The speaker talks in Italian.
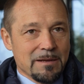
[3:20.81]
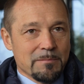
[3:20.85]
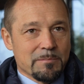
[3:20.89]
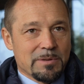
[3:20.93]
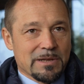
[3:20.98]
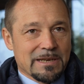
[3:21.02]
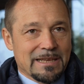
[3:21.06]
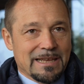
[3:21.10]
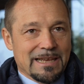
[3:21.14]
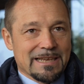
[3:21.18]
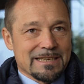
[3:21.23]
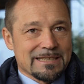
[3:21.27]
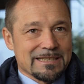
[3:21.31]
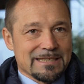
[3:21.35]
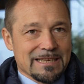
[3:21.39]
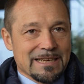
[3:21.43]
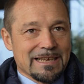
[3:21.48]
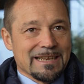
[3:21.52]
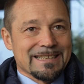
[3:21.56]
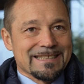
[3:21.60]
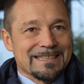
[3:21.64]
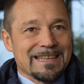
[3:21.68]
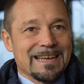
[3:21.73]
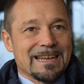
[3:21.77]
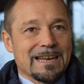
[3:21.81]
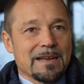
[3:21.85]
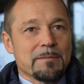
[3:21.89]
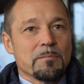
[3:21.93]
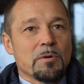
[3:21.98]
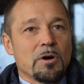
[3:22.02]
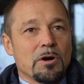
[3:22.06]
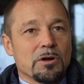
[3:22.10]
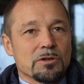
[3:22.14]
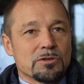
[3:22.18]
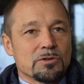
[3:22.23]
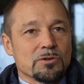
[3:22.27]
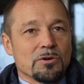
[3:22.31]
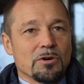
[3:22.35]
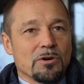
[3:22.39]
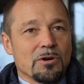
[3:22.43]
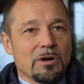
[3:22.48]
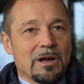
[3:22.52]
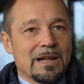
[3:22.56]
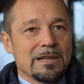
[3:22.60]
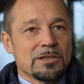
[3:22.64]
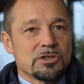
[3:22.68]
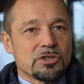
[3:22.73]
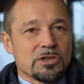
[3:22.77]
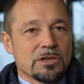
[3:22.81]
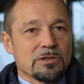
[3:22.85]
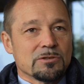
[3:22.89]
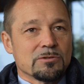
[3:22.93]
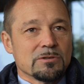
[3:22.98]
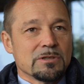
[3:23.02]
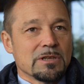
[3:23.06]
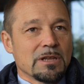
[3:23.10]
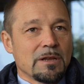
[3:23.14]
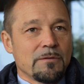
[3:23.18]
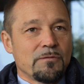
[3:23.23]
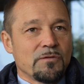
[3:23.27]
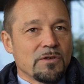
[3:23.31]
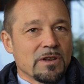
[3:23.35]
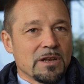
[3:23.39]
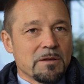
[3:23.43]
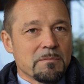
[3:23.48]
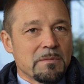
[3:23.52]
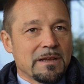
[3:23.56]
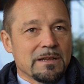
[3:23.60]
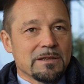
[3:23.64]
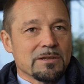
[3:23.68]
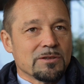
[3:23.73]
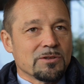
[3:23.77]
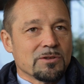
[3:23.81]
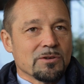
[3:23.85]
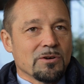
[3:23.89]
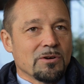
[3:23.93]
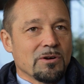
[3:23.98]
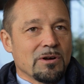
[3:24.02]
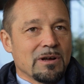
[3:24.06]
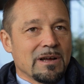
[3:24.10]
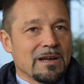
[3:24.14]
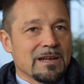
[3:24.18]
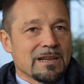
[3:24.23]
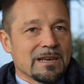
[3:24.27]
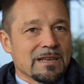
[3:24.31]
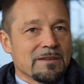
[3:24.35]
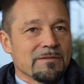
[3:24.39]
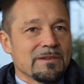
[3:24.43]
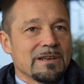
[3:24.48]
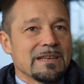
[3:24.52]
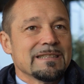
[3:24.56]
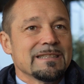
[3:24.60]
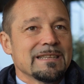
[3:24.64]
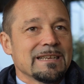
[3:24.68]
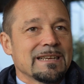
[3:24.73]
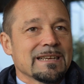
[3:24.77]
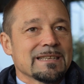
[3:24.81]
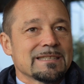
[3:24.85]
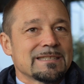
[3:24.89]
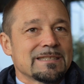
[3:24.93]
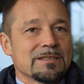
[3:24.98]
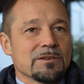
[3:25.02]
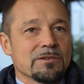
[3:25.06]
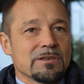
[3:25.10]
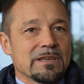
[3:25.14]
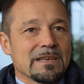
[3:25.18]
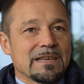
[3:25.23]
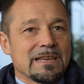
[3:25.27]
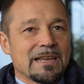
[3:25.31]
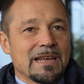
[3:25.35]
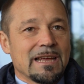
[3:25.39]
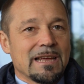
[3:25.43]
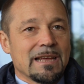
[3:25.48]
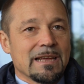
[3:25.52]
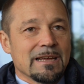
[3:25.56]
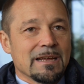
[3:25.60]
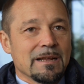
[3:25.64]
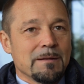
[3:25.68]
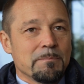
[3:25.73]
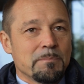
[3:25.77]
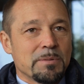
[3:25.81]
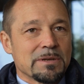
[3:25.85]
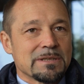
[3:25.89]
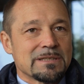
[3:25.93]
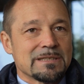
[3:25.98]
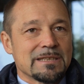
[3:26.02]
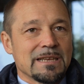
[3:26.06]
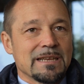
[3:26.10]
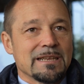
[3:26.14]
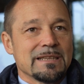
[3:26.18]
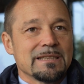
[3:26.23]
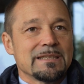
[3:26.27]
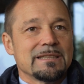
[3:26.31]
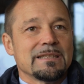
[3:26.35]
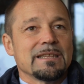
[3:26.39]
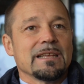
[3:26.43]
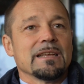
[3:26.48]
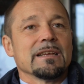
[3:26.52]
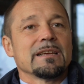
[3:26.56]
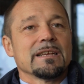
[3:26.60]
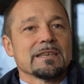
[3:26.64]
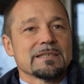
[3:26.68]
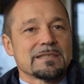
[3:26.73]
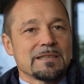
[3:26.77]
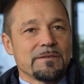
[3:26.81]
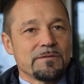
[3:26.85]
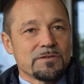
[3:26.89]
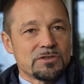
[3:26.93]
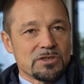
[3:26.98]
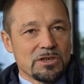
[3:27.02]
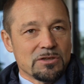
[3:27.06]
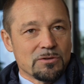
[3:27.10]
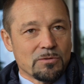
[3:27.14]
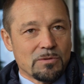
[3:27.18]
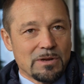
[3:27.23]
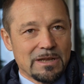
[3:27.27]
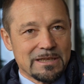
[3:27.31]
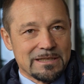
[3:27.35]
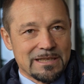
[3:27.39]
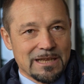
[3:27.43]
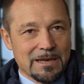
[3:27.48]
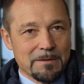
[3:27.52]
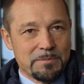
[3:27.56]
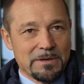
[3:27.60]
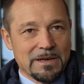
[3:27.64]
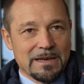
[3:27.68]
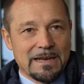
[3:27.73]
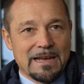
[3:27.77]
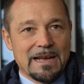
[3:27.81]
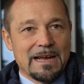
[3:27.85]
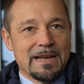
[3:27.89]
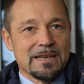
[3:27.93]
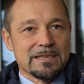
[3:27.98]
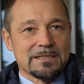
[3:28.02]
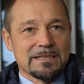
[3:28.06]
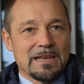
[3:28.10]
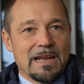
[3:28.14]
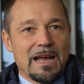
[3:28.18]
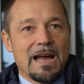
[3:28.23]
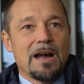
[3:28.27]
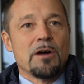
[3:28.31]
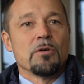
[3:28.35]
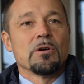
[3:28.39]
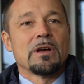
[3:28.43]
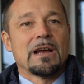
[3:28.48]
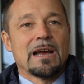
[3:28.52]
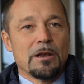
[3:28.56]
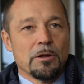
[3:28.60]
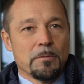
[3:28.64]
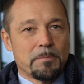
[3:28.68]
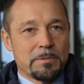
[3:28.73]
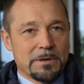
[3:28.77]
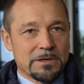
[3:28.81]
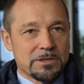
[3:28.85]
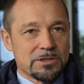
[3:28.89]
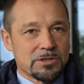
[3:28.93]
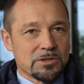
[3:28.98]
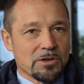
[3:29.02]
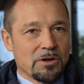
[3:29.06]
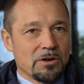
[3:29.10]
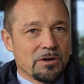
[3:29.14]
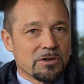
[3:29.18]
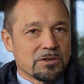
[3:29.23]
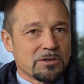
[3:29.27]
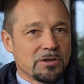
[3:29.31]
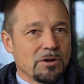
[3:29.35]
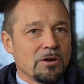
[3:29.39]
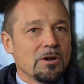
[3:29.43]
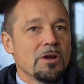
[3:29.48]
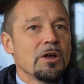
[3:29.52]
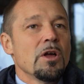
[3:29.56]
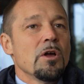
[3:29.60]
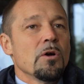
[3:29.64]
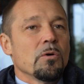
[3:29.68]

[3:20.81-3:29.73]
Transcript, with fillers: perché se da remoto al centro di riferimento arriva l'indicazione che il paziente che sta facendo quella terapia a casa ha un calo pressorio,